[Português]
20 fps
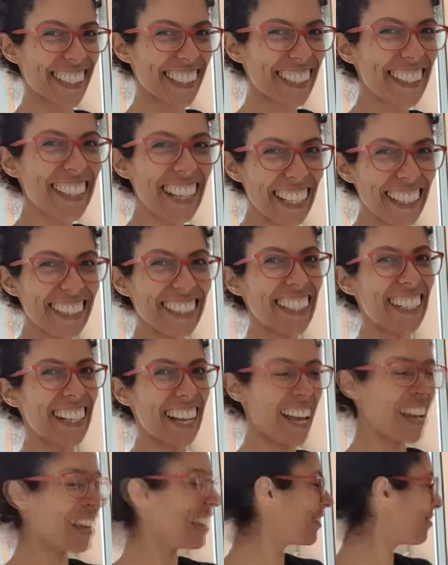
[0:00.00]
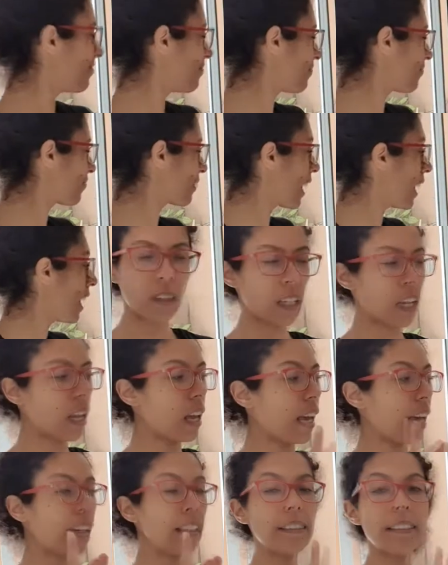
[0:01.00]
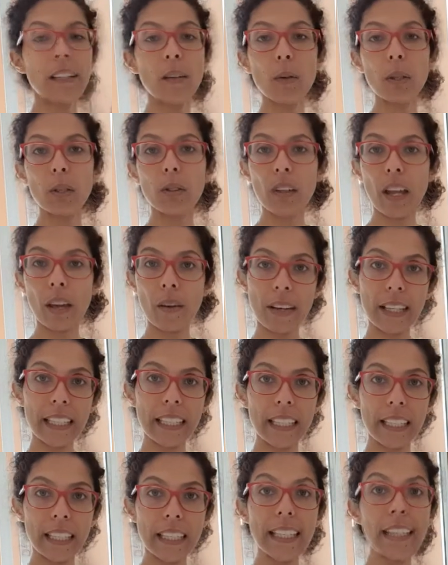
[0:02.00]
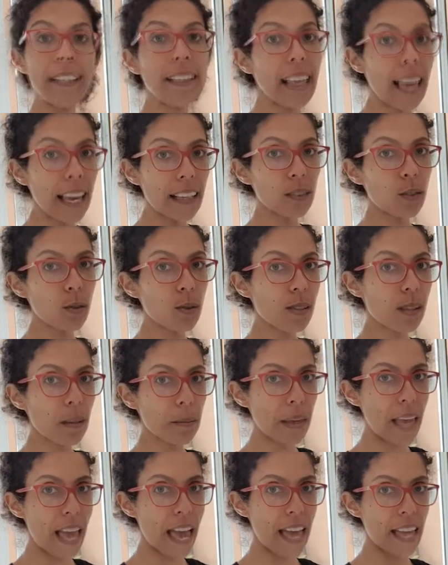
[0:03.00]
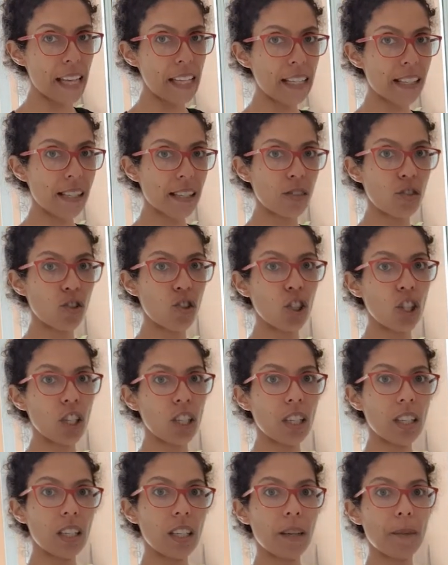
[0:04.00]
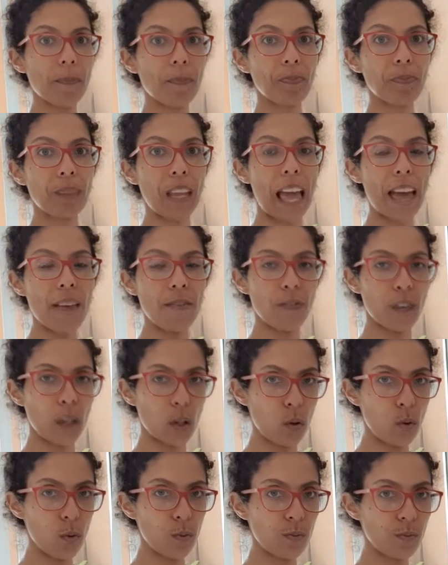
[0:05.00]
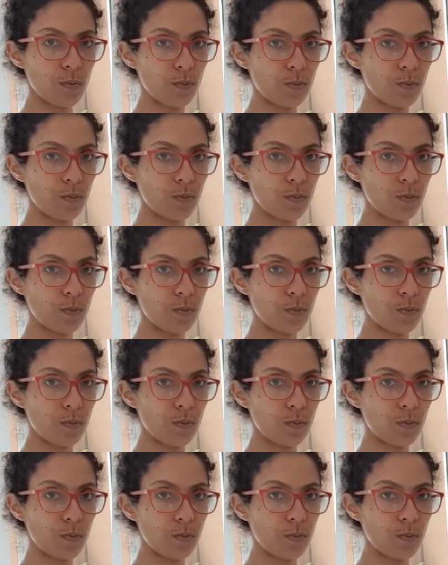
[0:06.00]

Linda, né? Então eu tenho aqui 500 ml de F1.